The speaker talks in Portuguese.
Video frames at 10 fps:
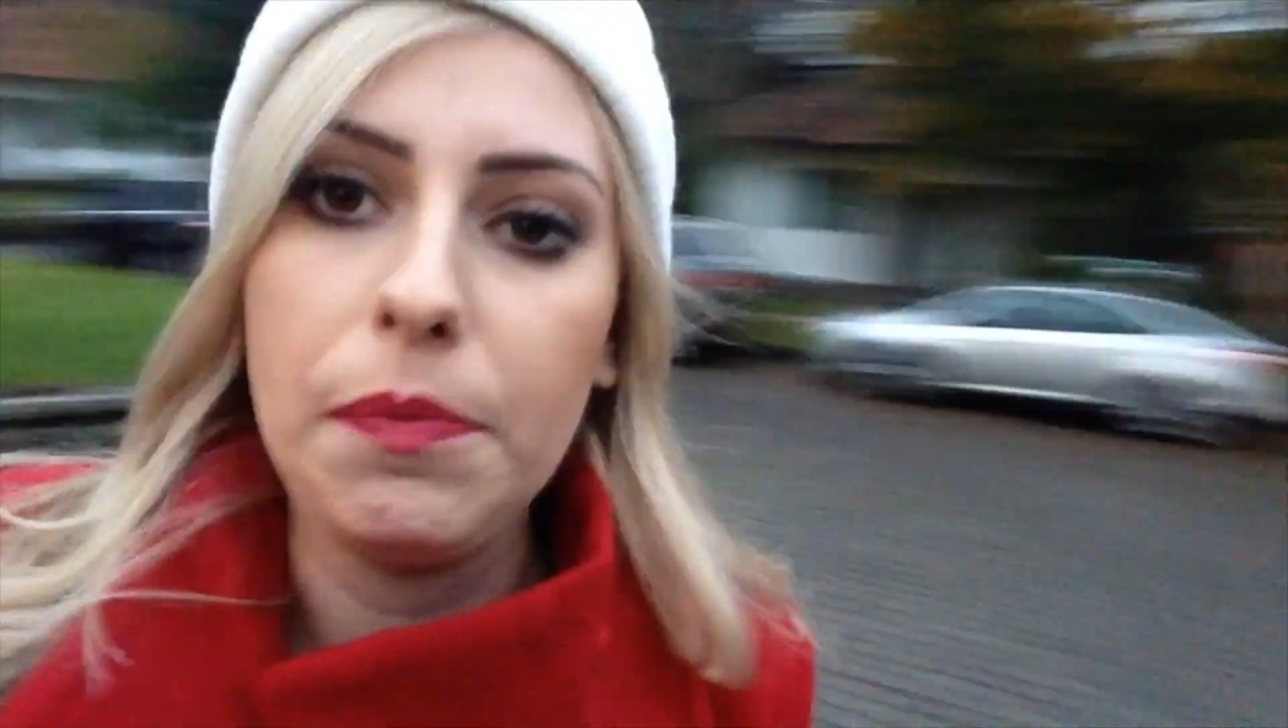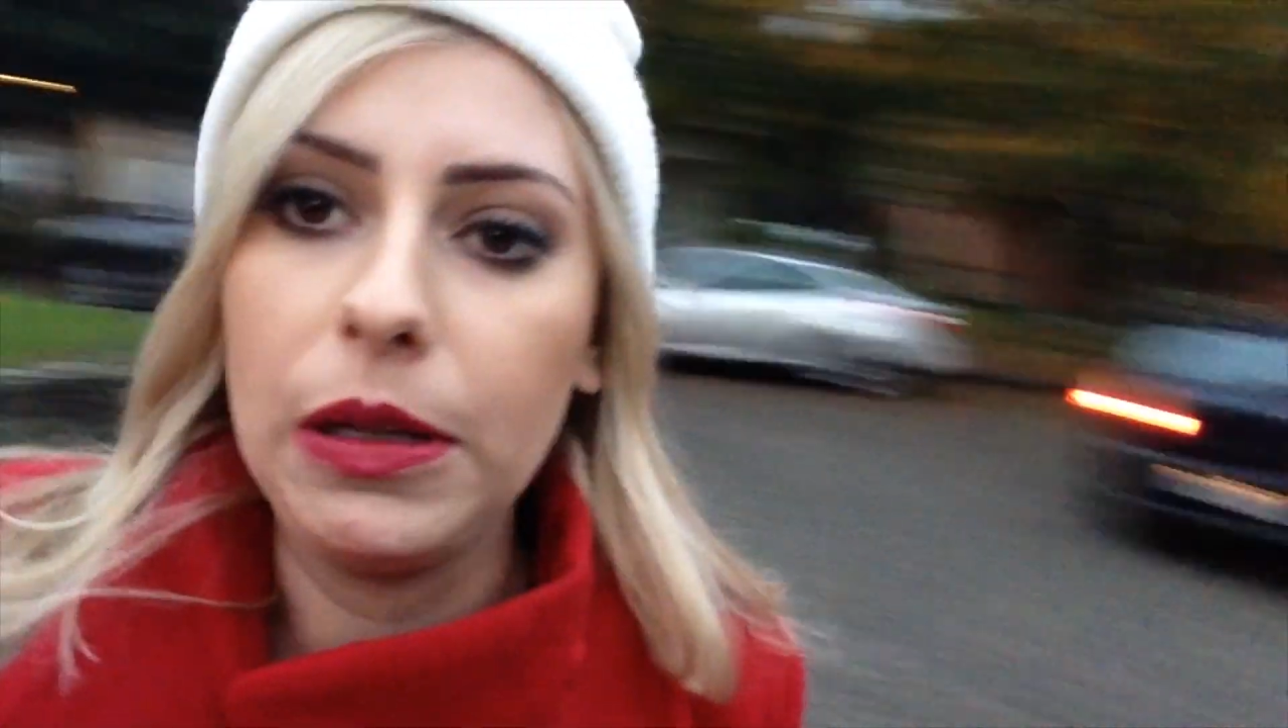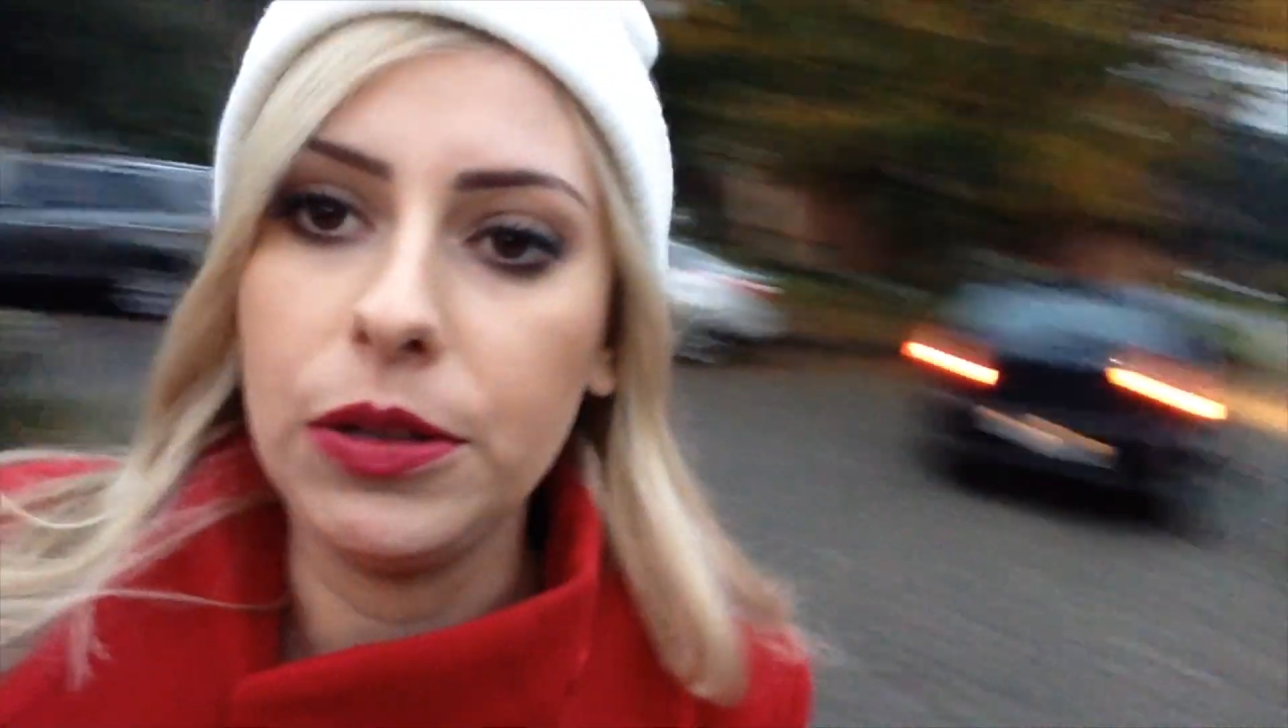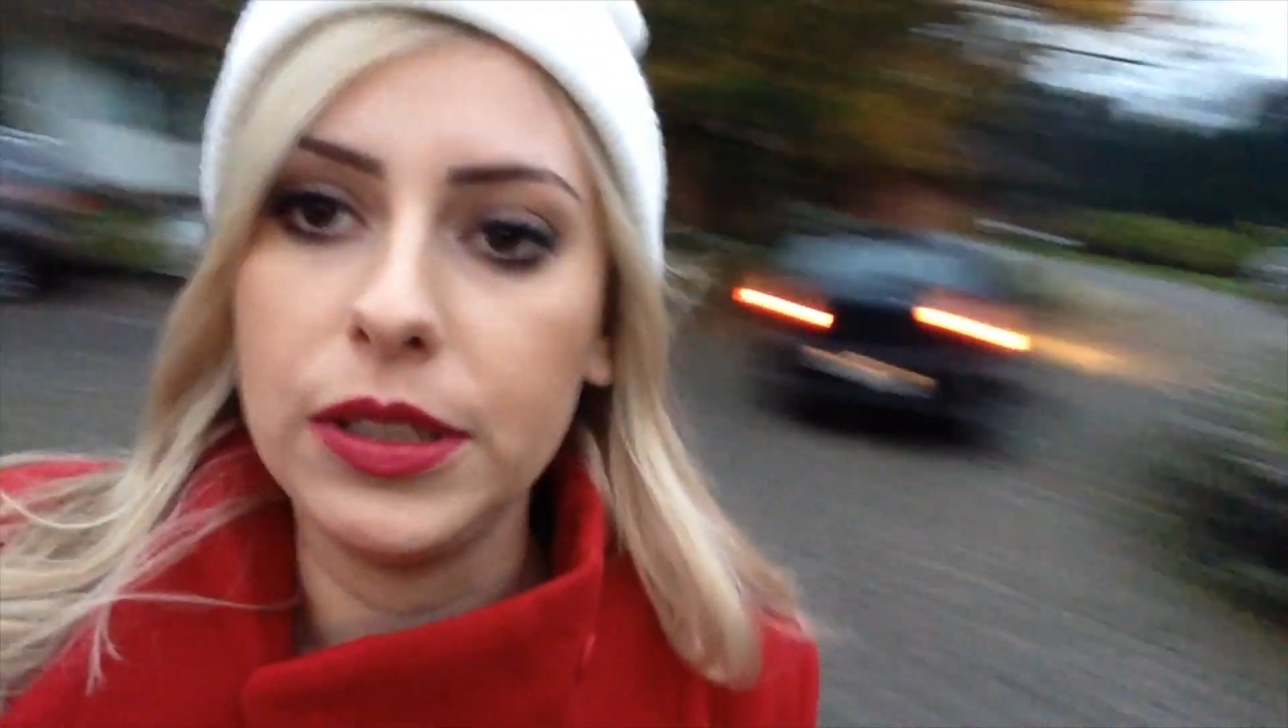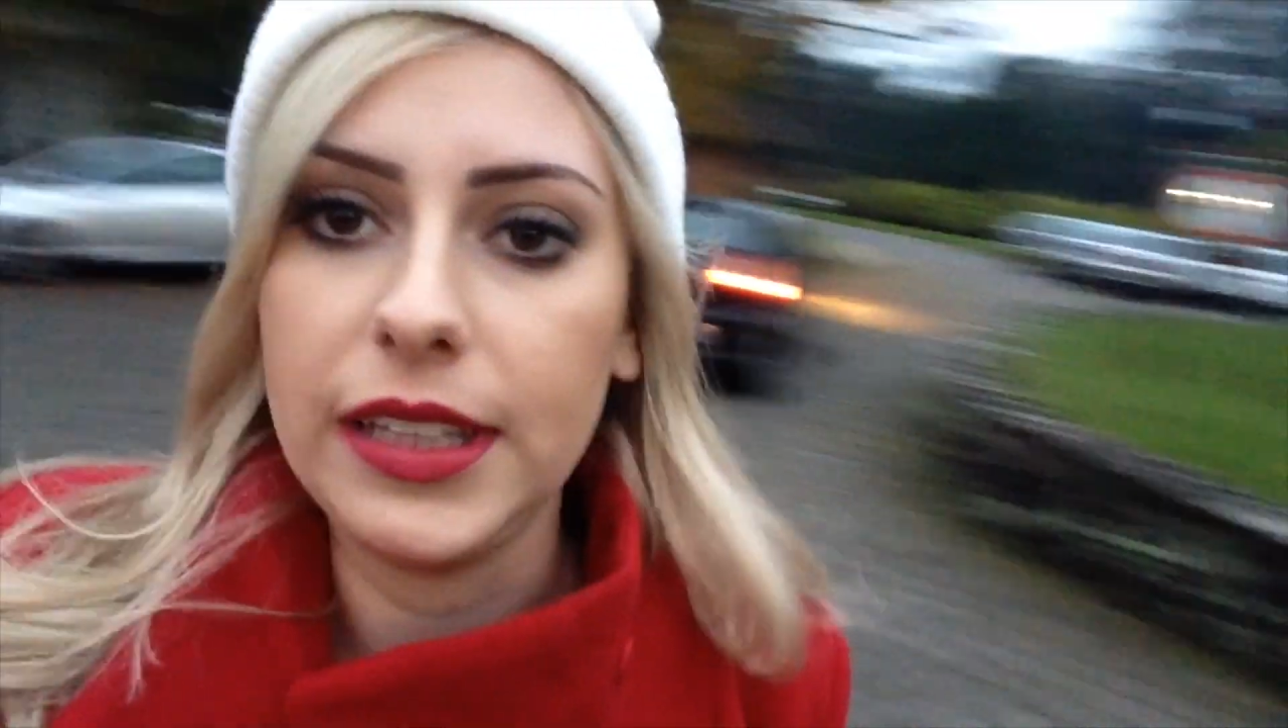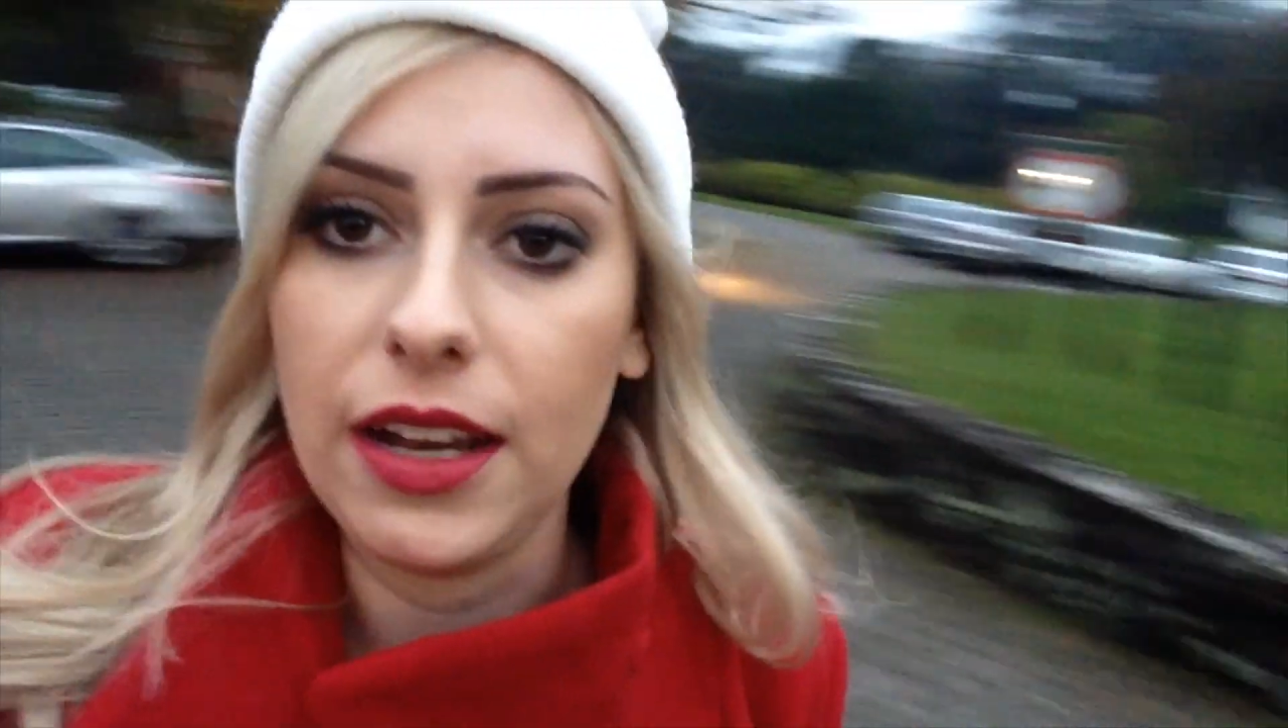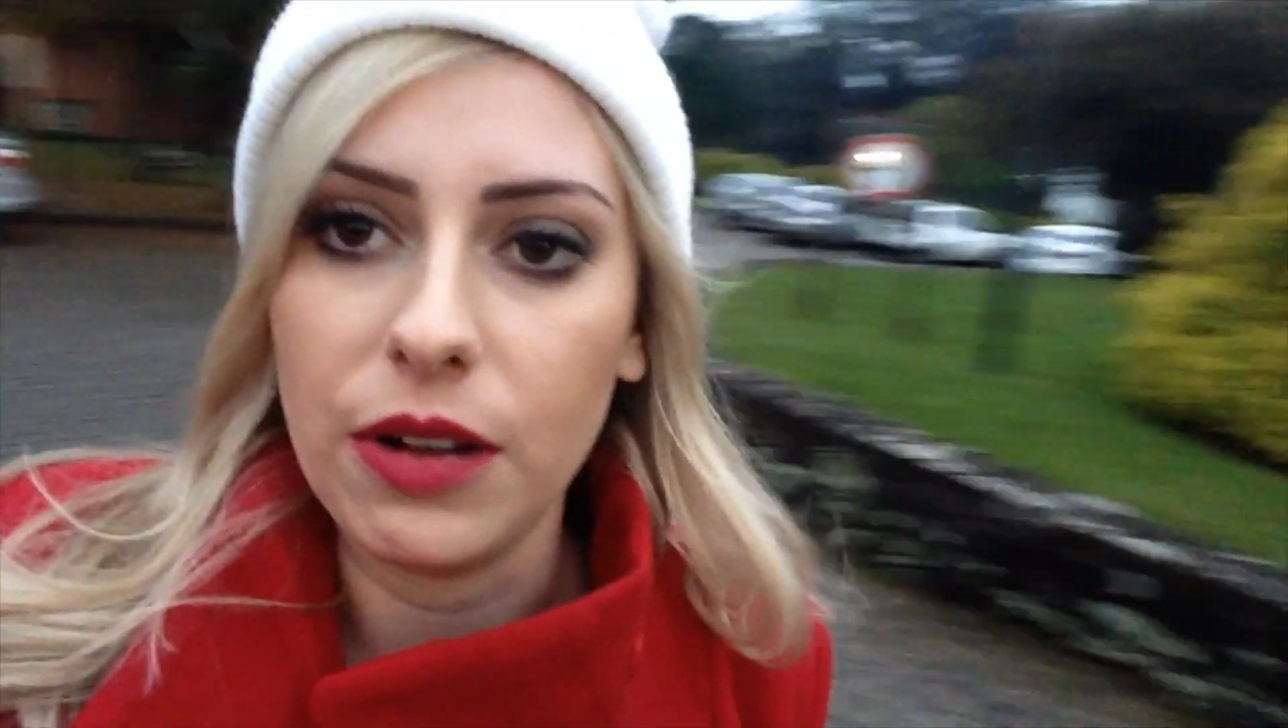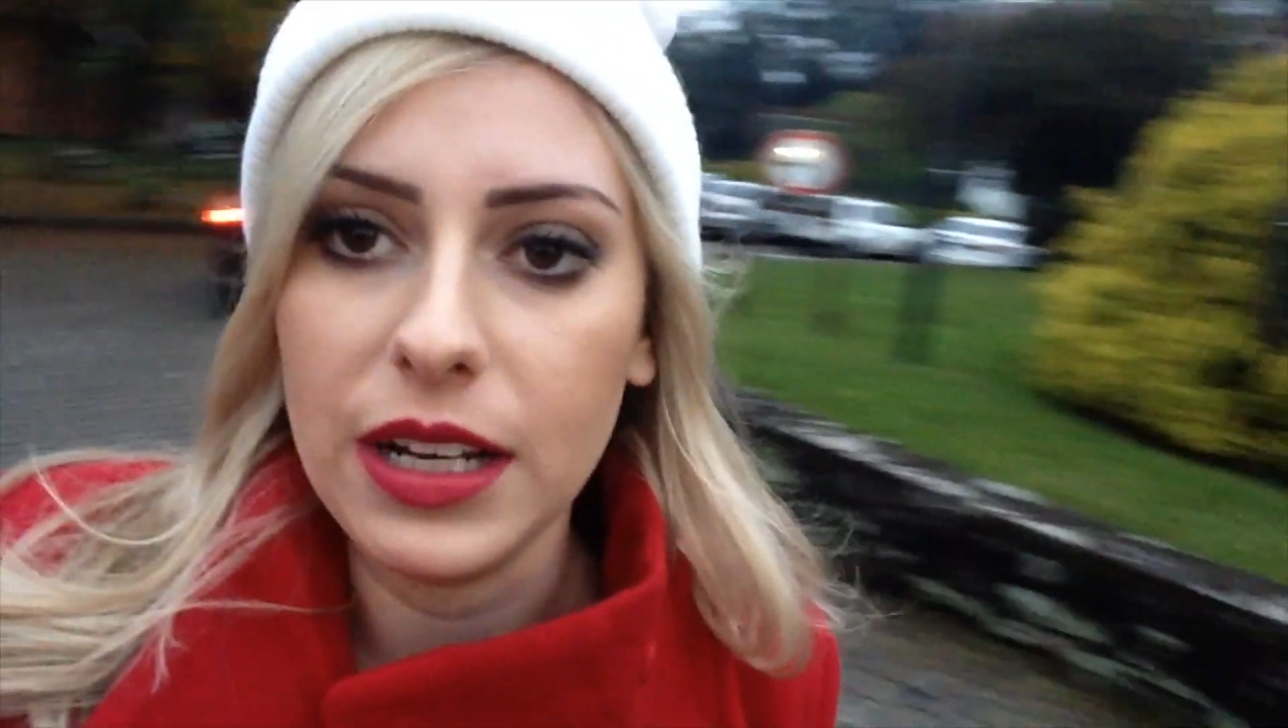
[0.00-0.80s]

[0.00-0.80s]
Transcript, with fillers: pelo hotel,